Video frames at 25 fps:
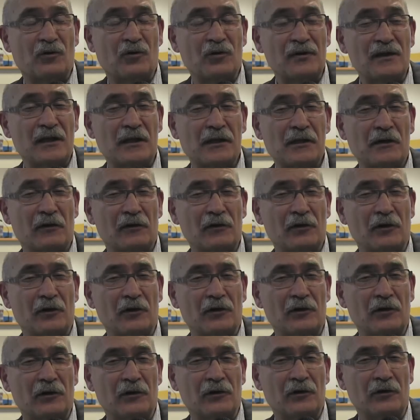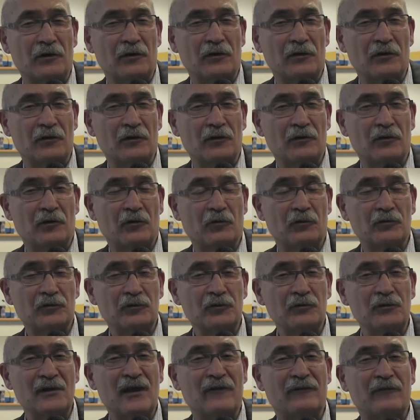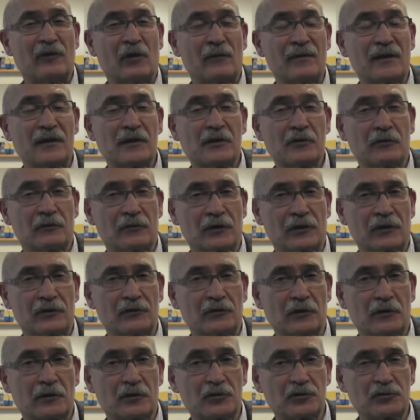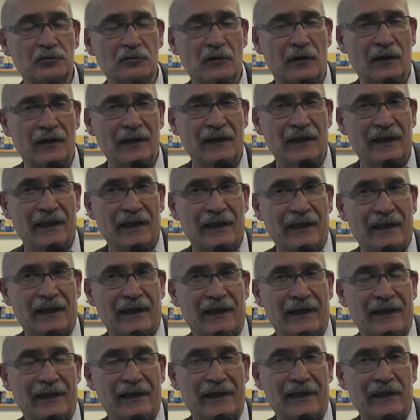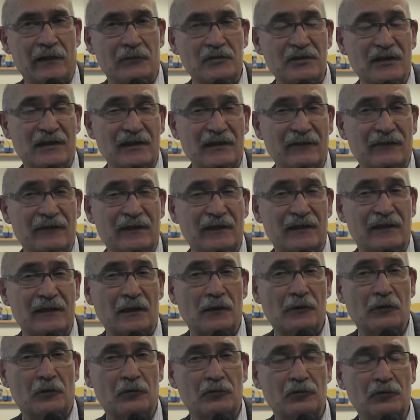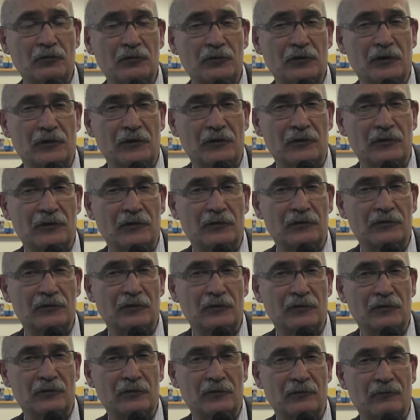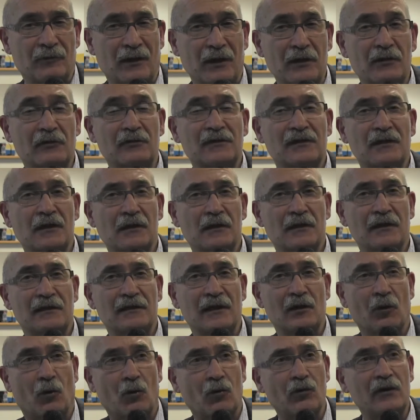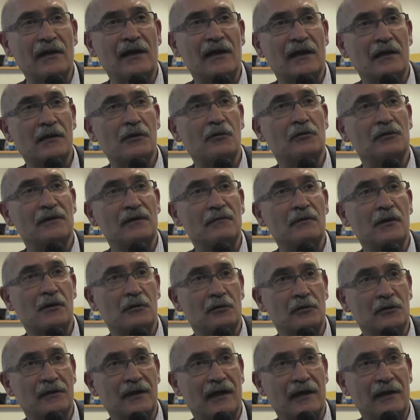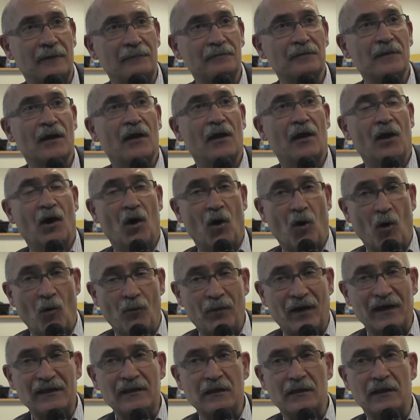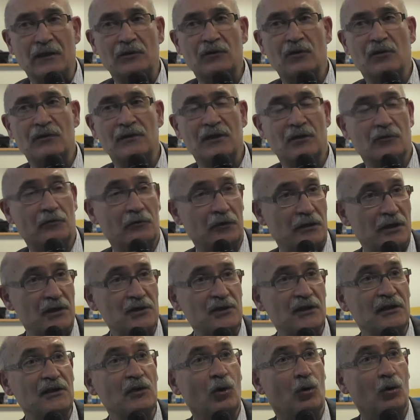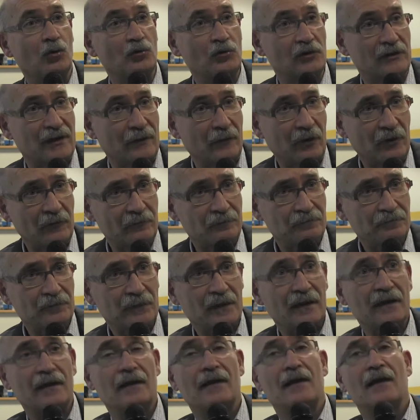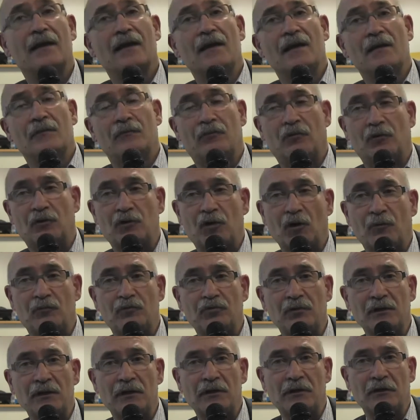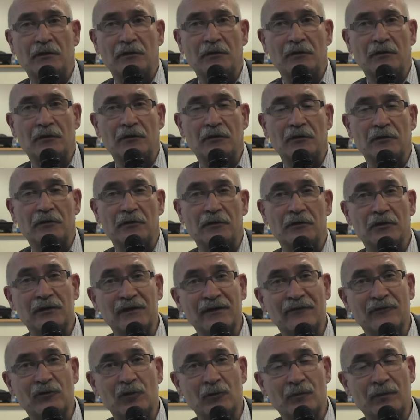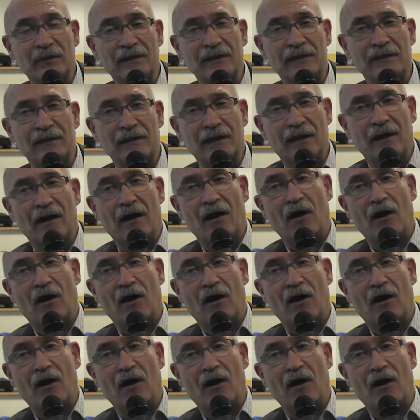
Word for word: connaissant le, contenu de la formation euh, de ce jour, l'objectif était surtout de, de, présenter ce qu'était le rôle et l'action des missions locales auprès des acteurs des conseils généraux notamment, pour que puissent euh, se développer